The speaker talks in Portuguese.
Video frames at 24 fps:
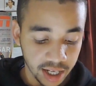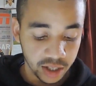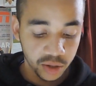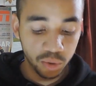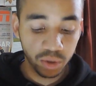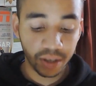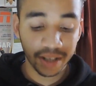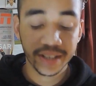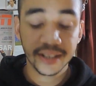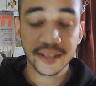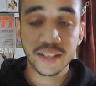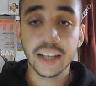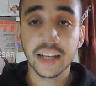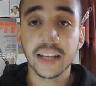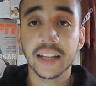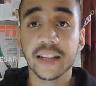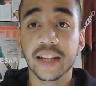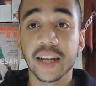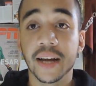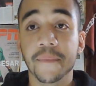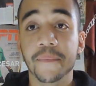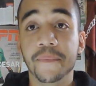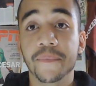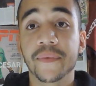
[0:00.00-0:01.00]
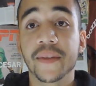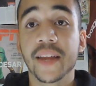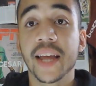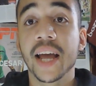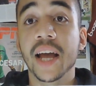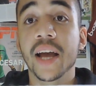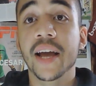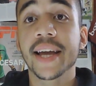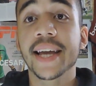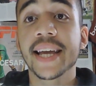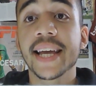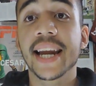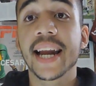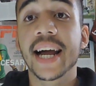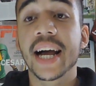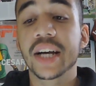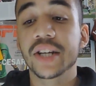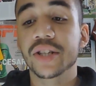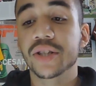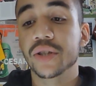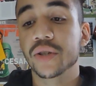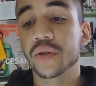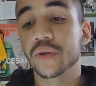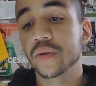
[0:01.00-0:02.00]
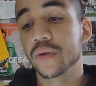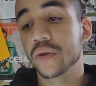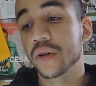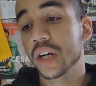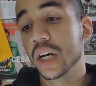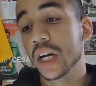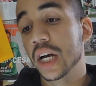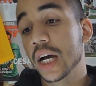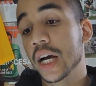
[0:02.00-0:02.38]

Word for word: A sua cinta é em elástico,